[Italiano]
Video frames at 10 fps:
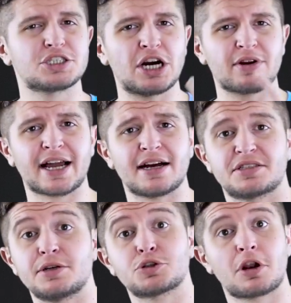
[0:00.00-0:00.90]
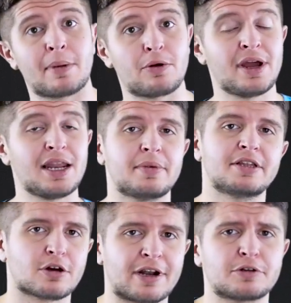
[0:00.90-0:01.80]
Ciao ragazzi, io sono Emanuele e
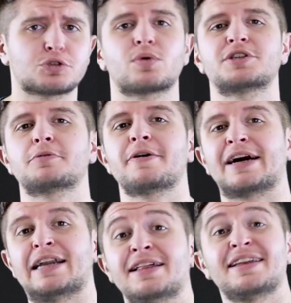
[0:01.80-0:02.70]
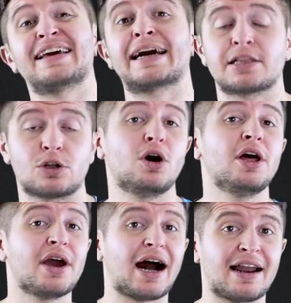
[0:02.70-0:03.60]
bentornati su questo mio canale dedicato
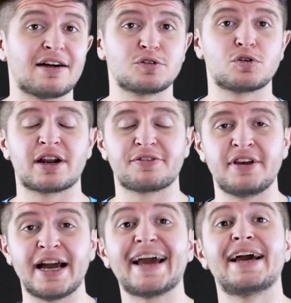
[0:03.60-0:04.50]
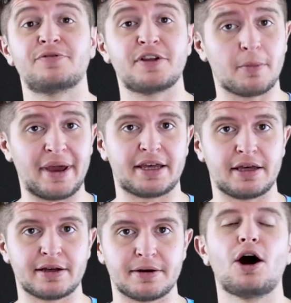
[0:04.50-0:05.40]
alla fotografia e al videomaking.